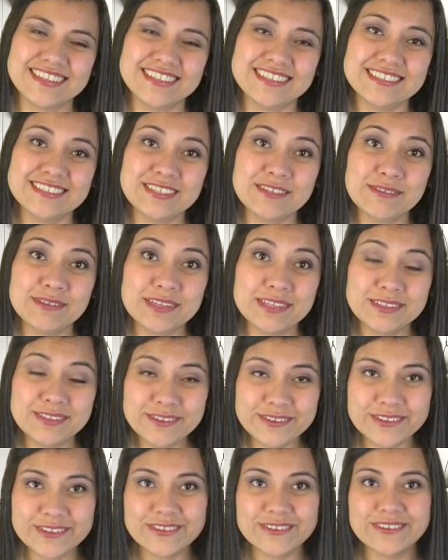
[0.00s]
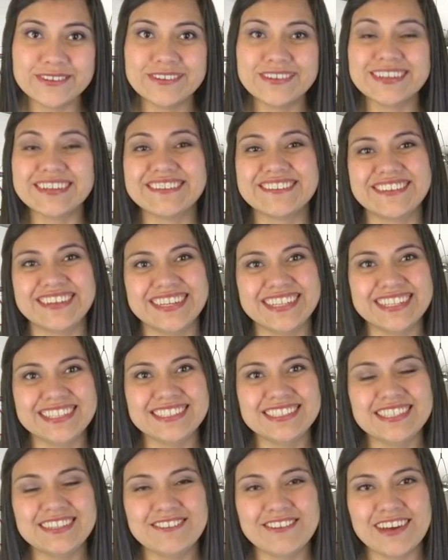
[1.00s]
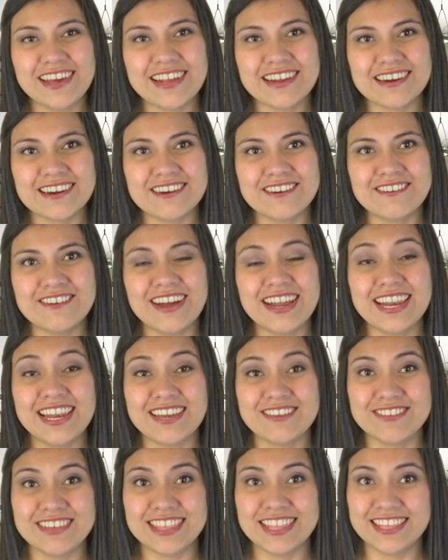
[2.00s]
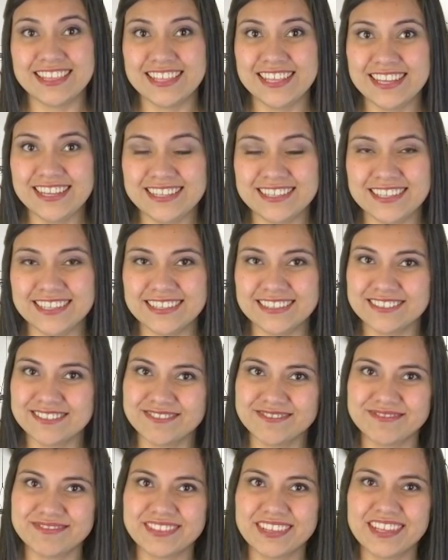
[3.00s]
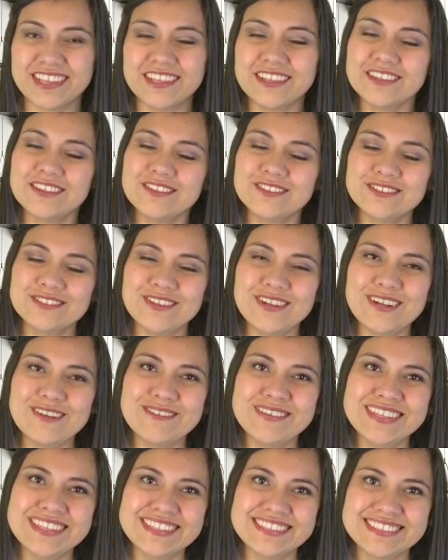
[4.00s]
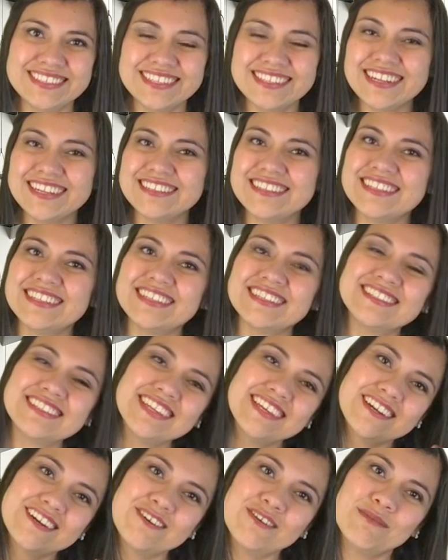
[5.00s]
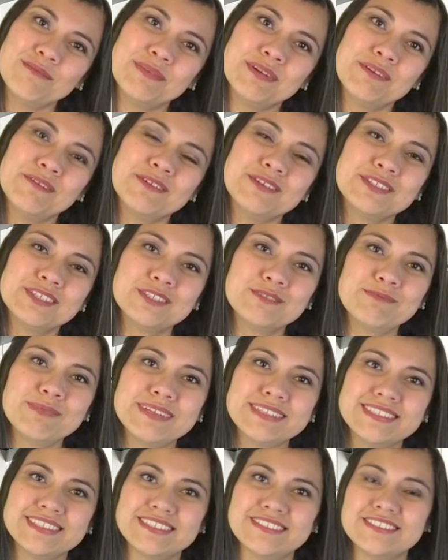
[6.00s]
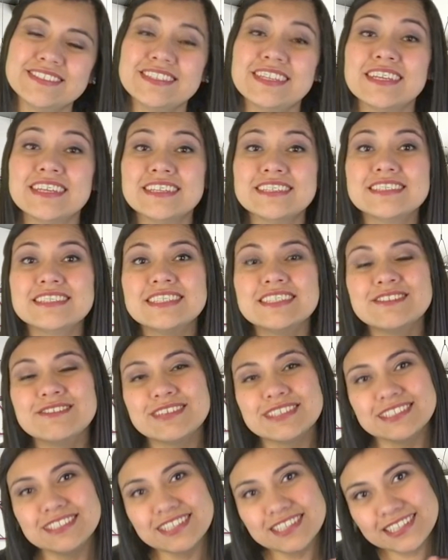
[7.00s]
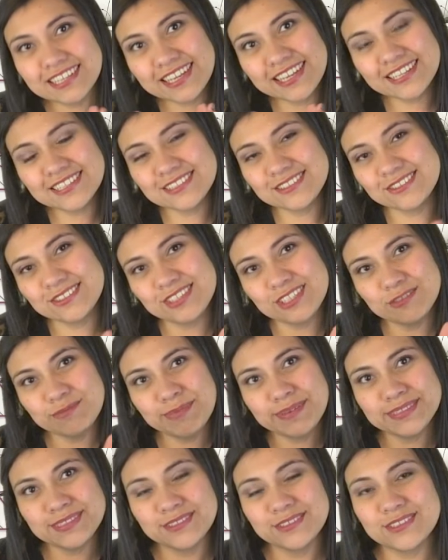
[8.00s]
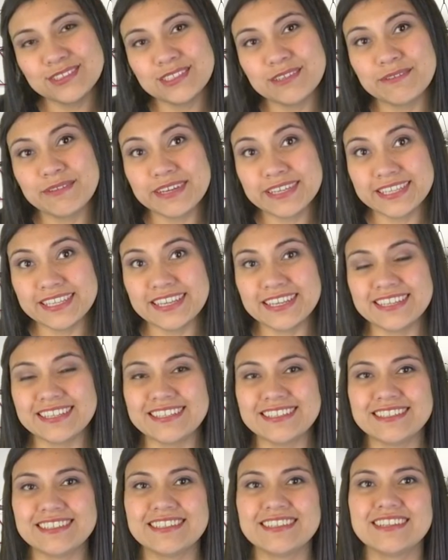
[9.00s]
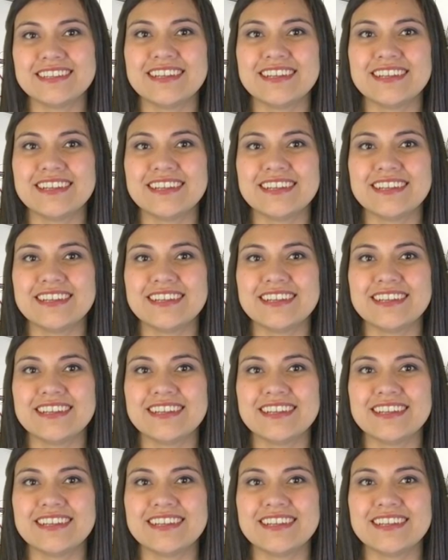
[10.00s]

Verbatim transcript: Y sobre todo, recuerden llevarlo a la vida diaria. No solamente se trata de hacerlo en breves espacios, sino hacer que estos espacios se vayan